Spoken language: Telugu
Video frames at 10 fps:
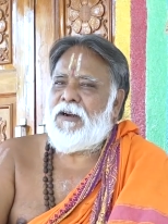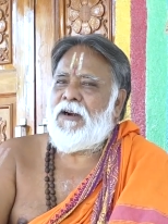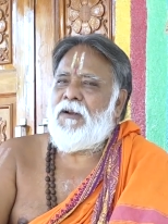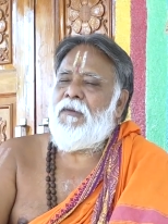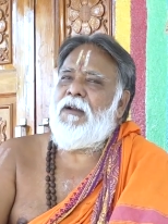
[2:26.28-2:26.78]

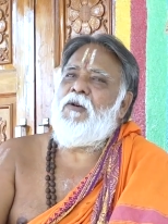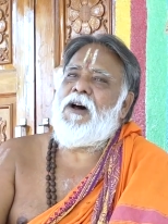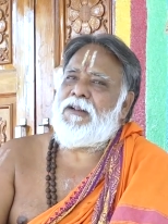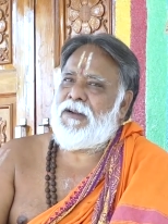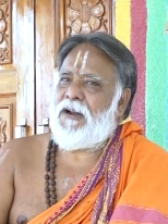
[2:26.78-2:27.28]
ఏంటంటే మేము
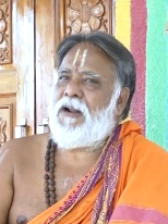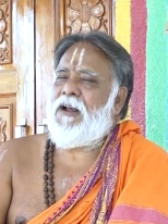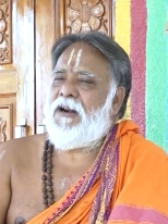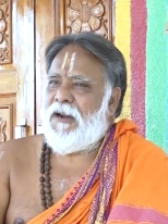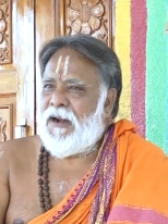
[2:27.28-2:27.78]

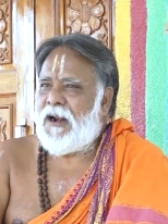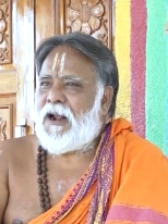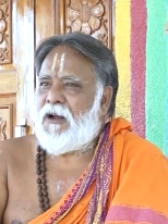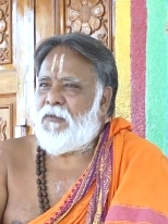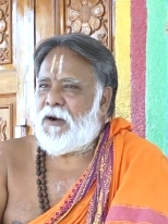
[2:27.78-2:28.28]
ఆర్థికంగా లేం
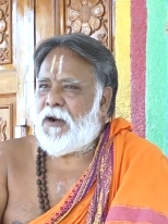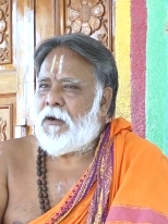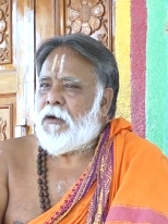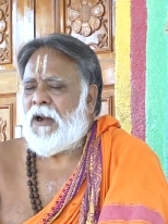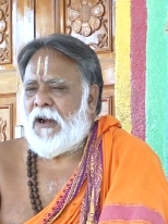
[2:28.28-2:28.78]
కాబట్టి
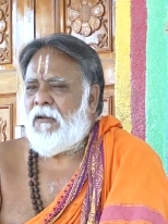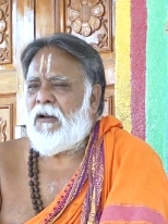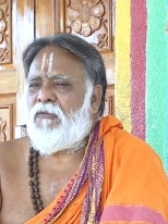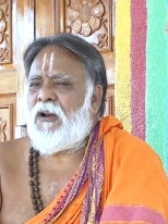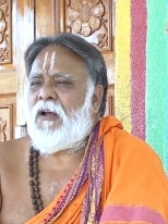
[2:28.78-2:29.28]

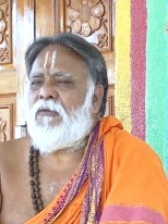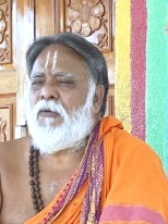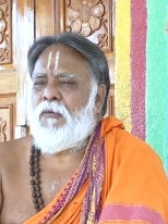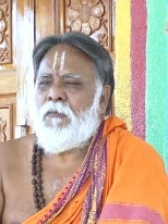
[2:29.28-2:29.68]
కేవలము నాకు